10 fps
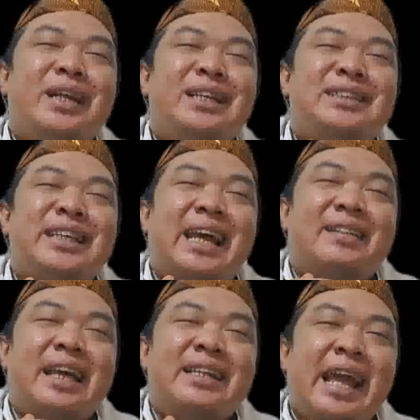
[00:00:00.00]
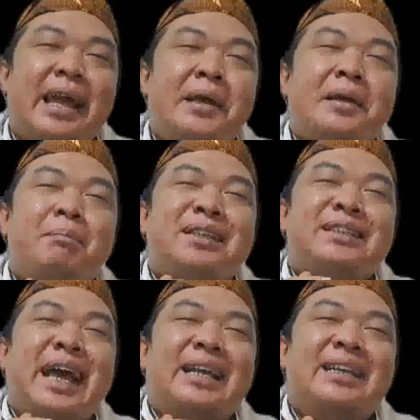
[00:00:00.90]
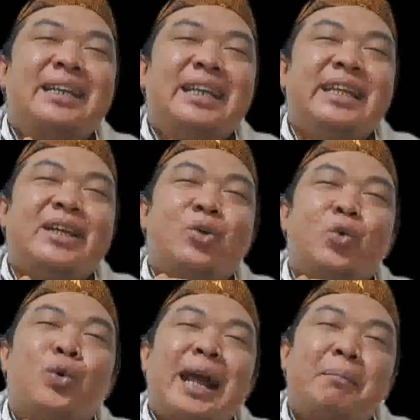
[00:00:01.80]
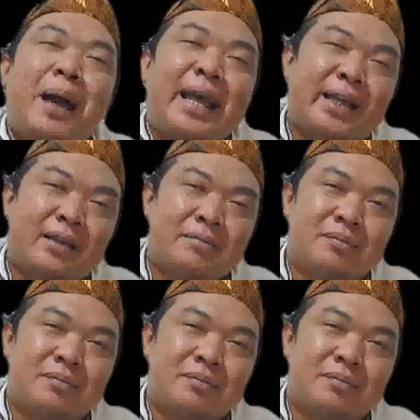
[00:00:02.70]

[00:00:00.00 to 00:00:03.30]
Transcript: kesehatannya menjadi kurang baik.